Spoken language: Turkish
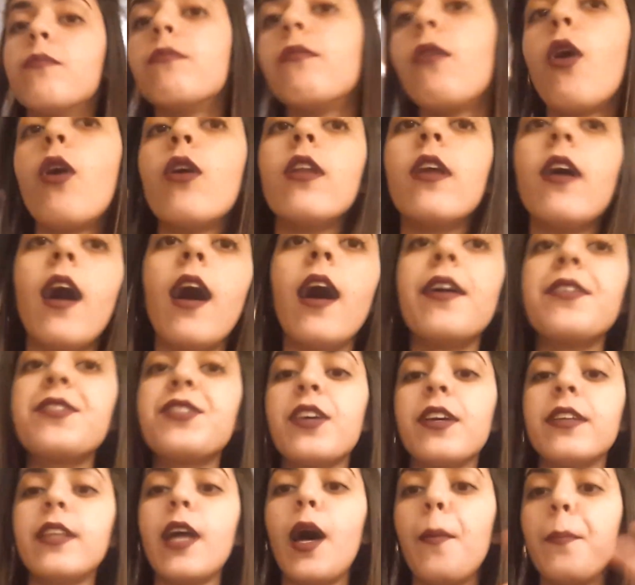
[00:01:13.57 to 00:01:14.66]
Böyle her
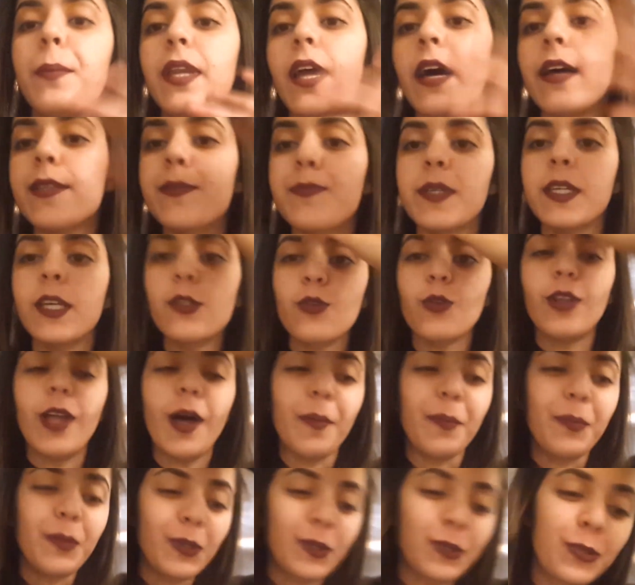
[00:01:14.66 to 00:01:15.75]
şeyden biraz biraz
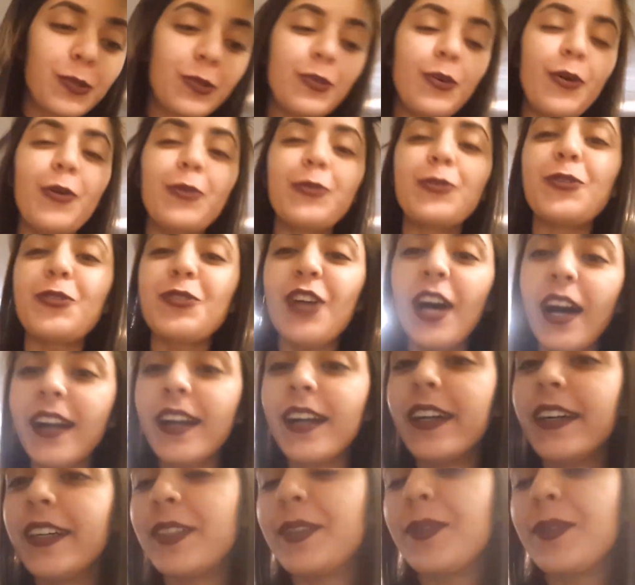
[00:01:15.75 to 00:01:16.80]
olan bir kutu olacak.